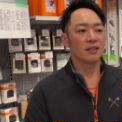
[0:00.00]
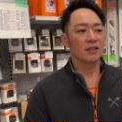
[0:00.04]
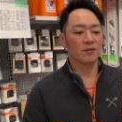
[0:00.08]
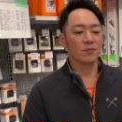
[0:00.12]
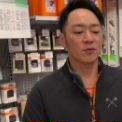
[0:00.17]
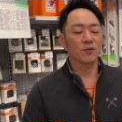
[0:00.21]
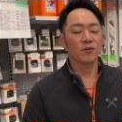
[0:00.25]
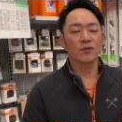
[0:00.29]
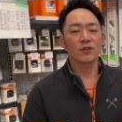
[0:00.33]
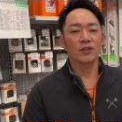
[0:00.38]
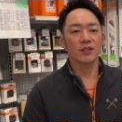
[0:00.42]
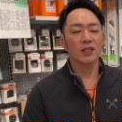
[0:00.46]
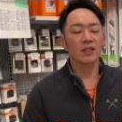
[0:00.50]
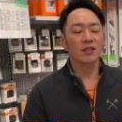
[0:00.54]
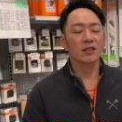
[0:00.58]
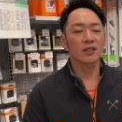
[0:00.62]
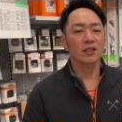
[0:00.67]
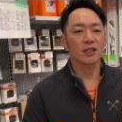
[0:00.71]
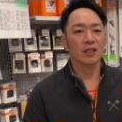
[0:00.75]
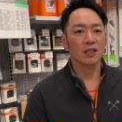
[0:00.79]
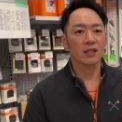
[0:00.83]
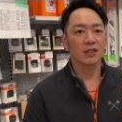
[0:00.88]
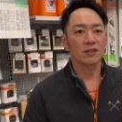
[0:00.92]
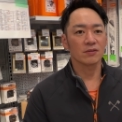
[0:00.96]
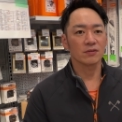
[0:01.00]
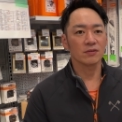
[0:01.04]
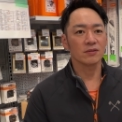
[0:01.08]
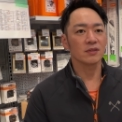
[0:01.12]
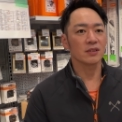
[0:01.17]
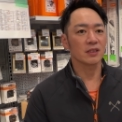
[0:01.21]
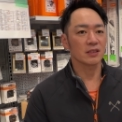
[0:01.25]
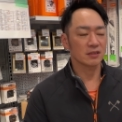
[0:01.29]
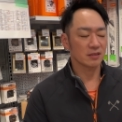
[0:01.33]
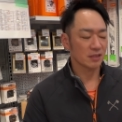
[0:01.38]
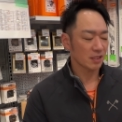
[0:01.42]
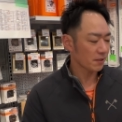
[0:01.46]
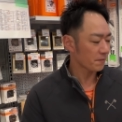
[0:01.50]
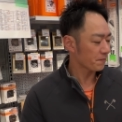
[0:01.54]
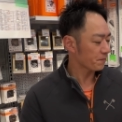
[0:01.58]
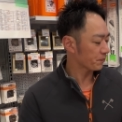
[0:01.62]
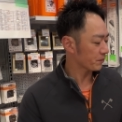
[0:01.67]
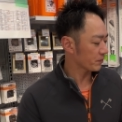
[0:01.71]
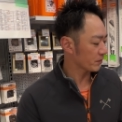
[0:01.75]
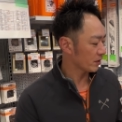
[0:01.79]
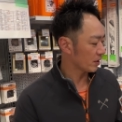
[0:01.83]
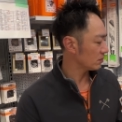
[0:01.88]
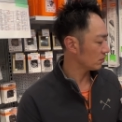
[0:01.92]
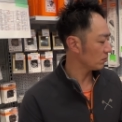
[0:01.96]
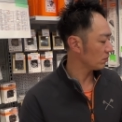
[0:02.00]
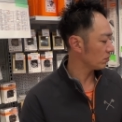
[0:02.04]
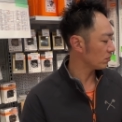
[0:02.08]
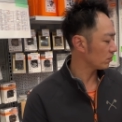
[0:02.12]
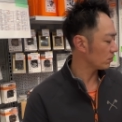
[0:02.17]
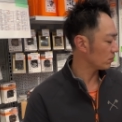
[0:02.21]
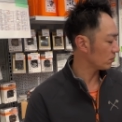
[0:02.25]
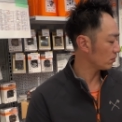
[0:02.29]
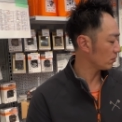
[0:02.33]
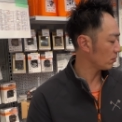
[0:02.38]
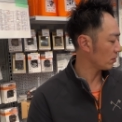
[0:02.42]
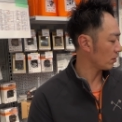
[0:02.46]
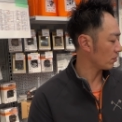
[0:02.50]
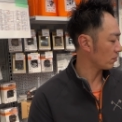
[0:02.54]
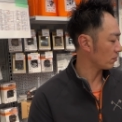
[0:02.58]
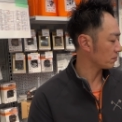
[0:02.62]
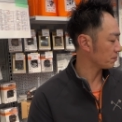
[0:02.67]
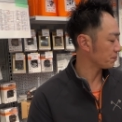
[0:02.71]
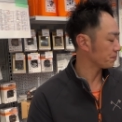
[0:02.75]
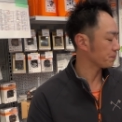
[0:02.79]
ものになってるんですね。というところでの